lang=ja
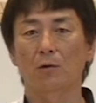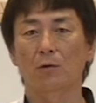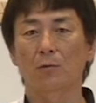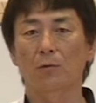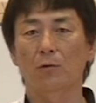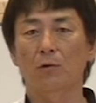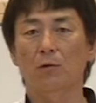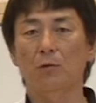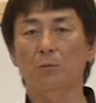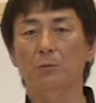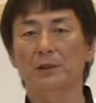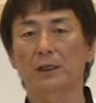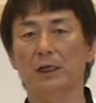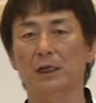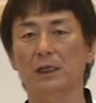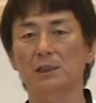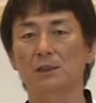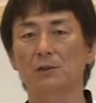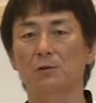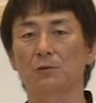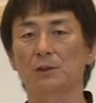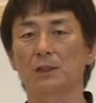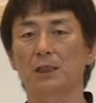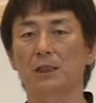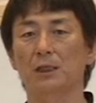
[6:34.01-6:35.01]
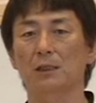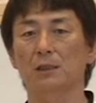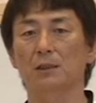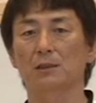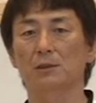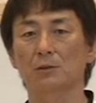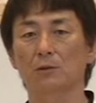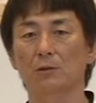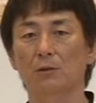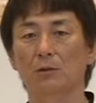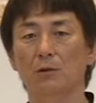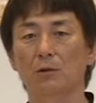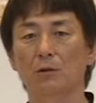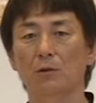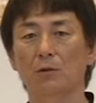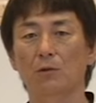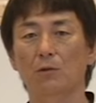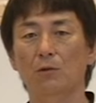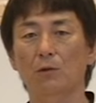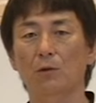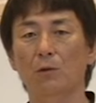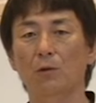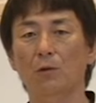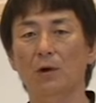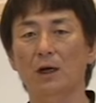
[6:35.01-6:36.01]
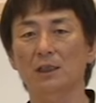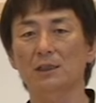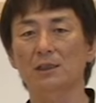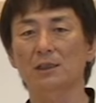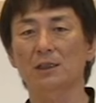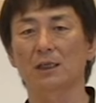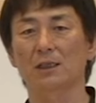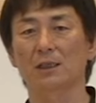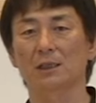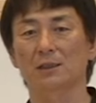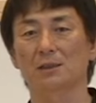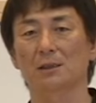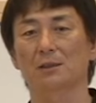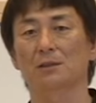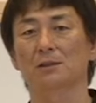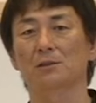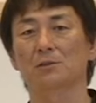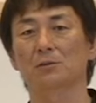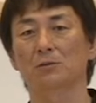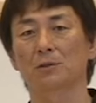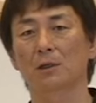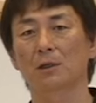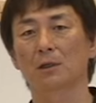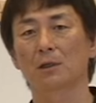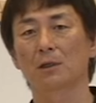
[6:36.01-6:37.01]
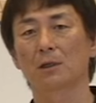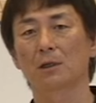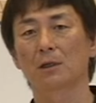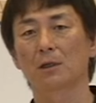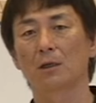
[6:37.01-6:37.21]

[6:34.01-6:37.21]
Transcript: フォームだけしか教えないんですよこれおかしな話なんですよね